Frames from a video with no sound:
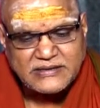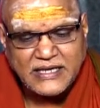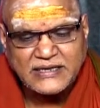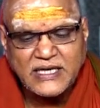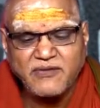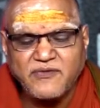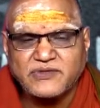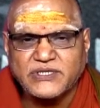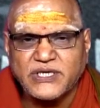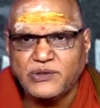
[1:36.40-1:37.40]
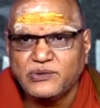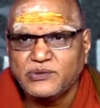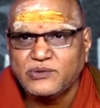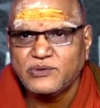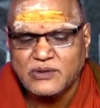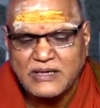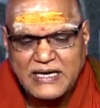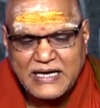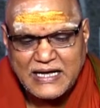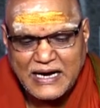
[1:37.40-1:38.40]
చంద్రవంశీయులు
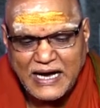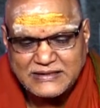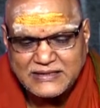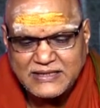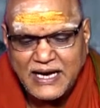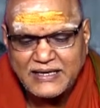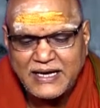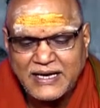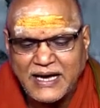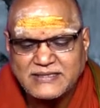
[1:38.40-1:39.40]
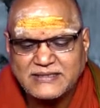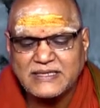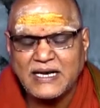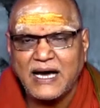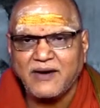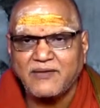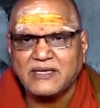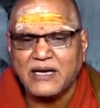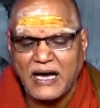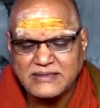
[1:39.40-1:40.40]
రాజధాని అయిన
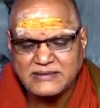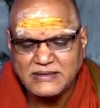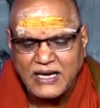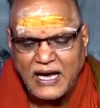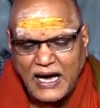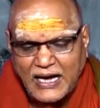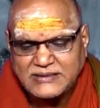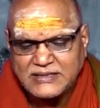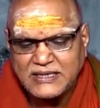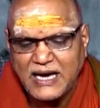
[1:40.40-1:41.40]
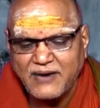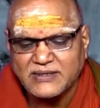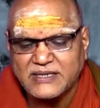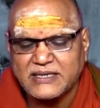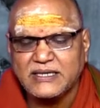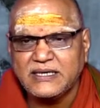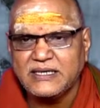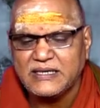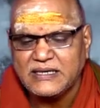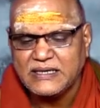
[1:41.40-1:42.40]
అశ్చినావతి అశ్చినావతికి
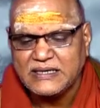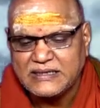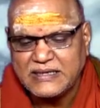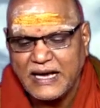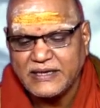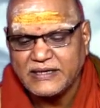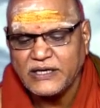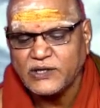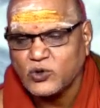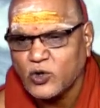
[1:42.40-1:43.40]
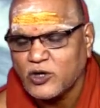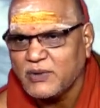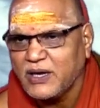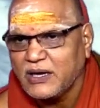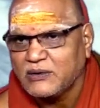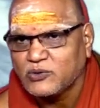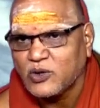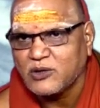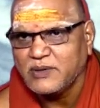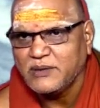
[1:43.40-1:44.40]
దానికి దూరమే
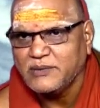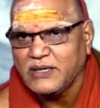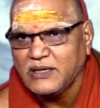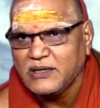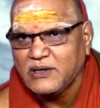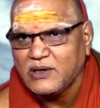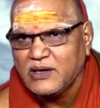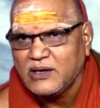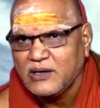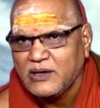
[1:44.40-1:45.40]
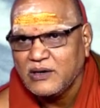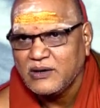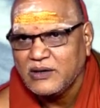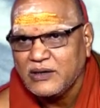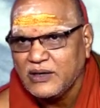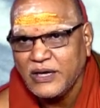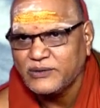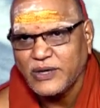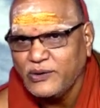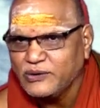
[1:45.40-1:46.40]
దూరమేమీ లేదు
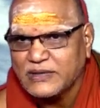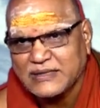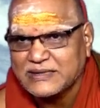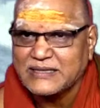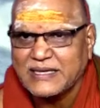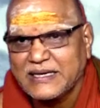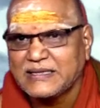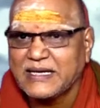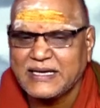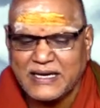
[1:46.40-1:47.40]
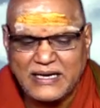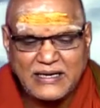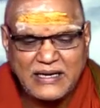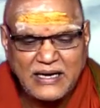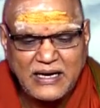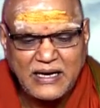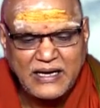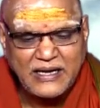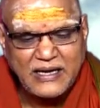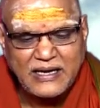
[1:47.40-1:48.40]
రెండు దగ్గ చాలా దగ్గర దగ్గర
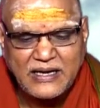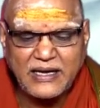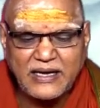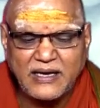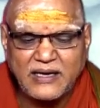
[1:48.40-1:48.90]
ఏ